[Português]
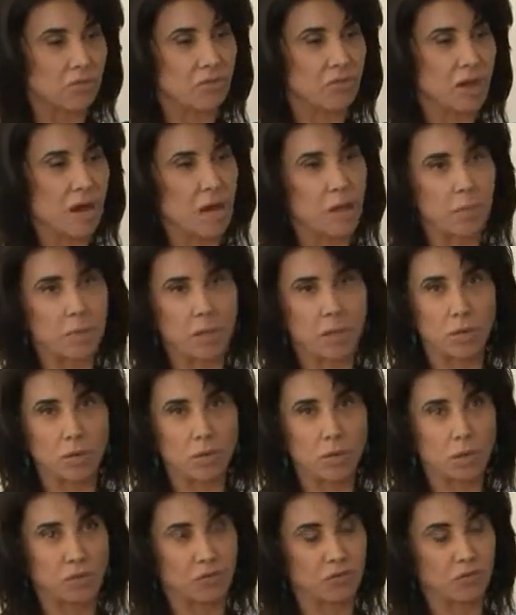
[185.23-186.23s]
vai para
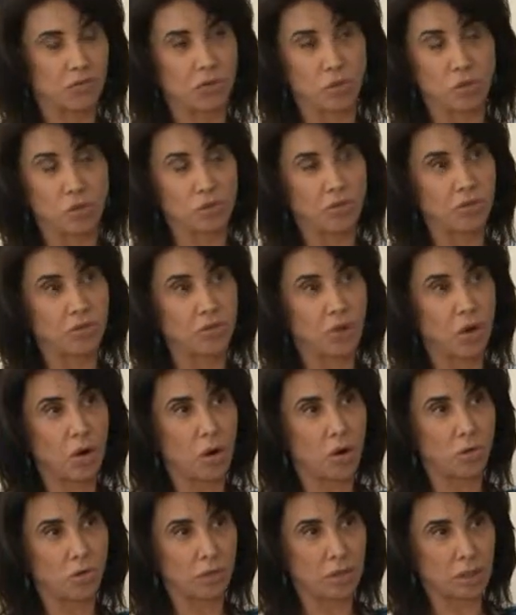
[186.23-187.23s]
onde for,
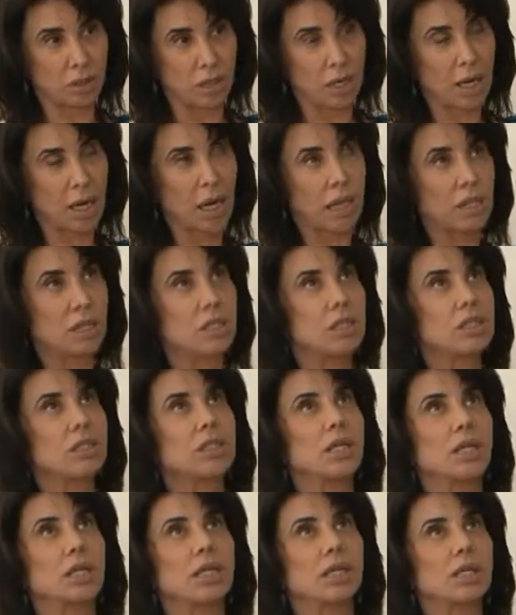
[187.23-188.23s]
volta. Ai, que
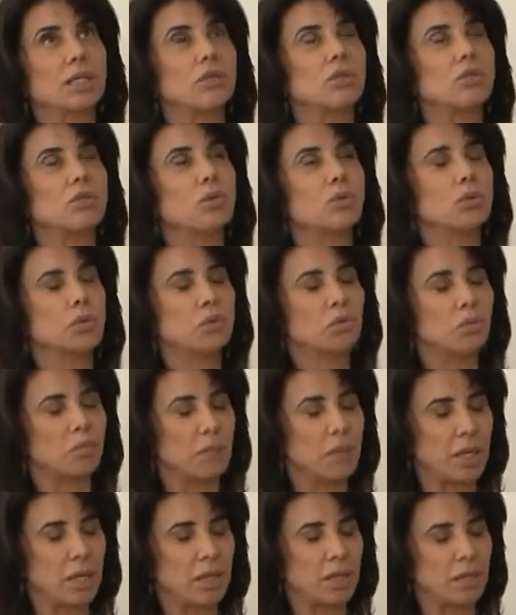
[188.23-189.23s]
dia lindo, como eu estou
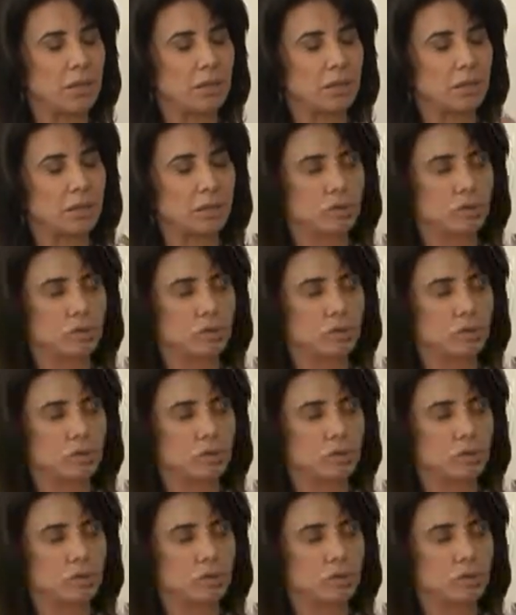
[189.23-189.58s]
bem,